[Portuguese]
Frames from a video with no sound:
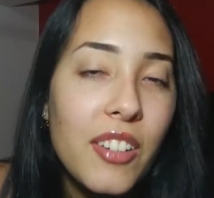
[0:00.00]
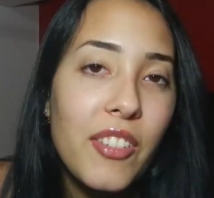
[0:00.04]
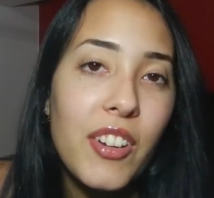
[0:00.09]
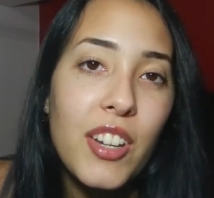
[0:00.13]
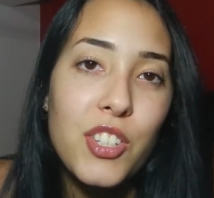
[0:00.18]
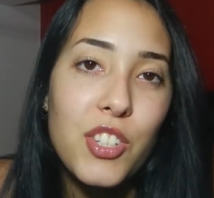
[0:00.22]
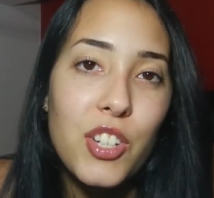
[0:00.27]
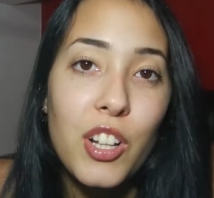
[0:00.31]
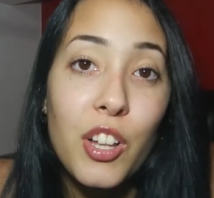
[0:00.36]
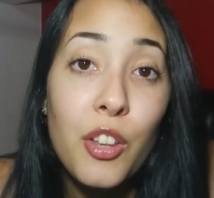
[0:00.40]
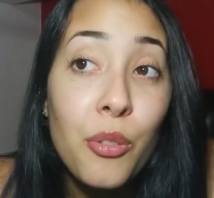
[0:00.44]

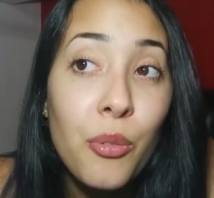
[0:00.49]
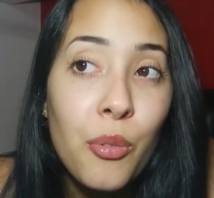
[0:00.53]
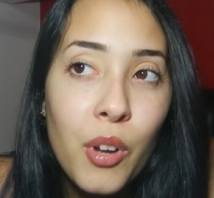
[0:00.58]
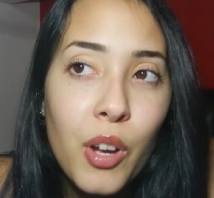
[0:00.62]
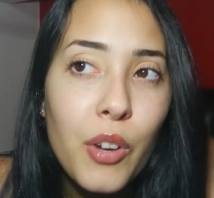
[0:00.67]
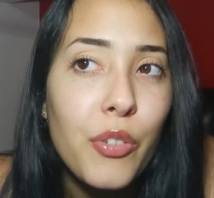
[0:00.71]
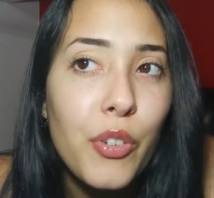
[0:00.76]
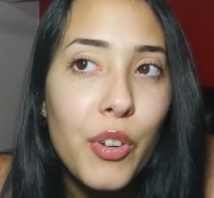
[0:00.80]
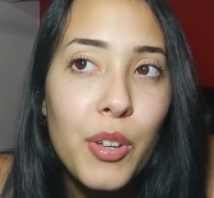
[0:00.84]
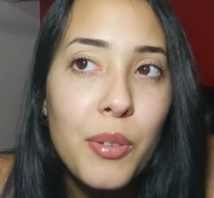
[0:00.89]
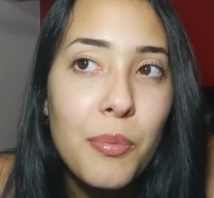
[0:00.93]
verdade, ela
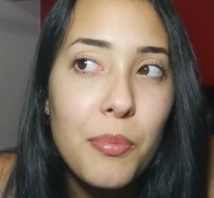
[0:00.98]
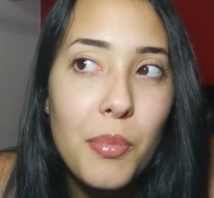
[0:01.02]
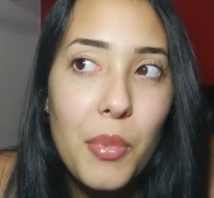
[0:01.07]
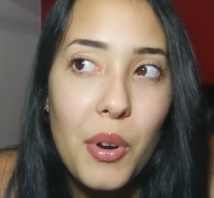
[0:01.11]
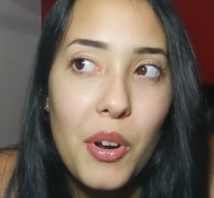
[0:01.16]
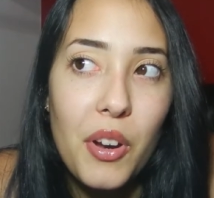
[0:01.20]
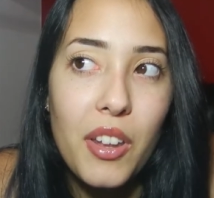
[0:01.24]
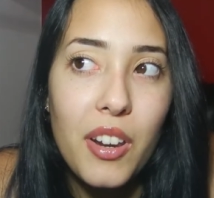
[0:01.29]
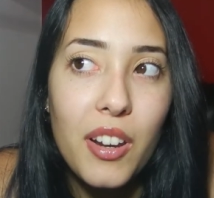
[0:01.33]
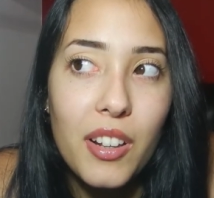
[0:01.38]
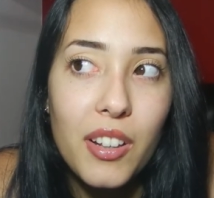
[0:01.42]
nunca foi
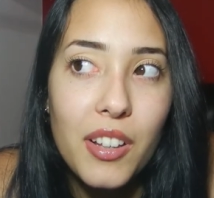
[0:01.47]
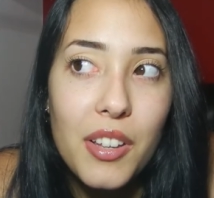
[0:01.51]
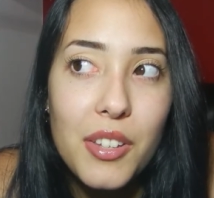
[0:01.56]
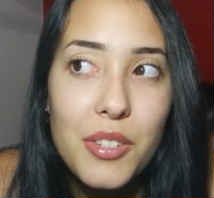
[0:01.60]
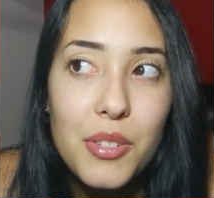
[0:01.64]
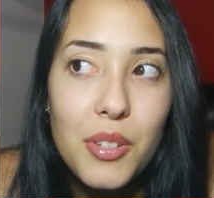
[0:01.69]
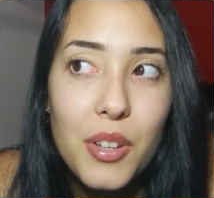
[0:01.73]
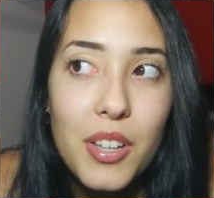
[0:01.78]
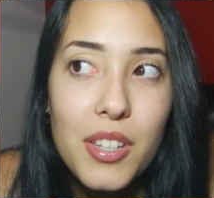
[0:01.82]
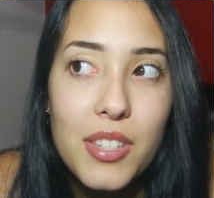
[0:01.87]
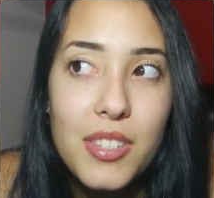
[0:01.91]
embora, ela
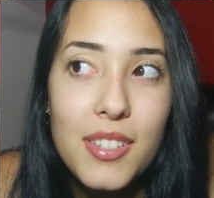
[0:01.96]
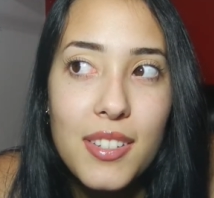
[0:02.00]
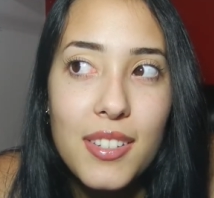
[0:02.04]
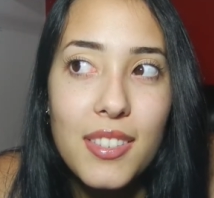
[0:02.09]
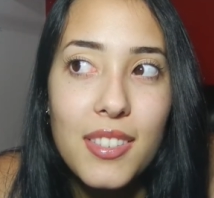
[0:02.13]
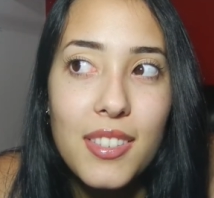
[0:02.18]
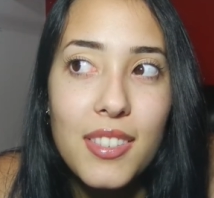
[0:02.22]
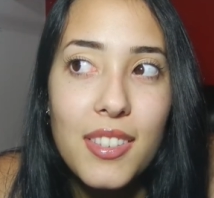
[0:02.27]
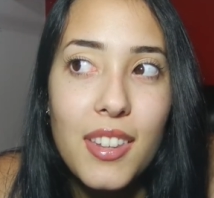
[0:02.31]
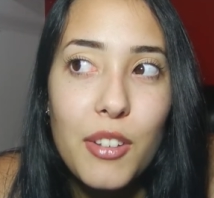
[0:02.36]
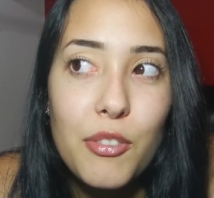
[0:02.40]
só
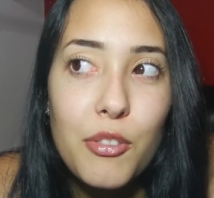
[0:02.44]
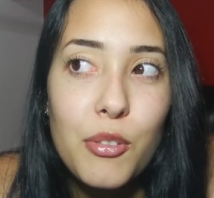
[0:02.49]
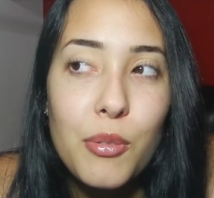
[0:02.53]
assim teve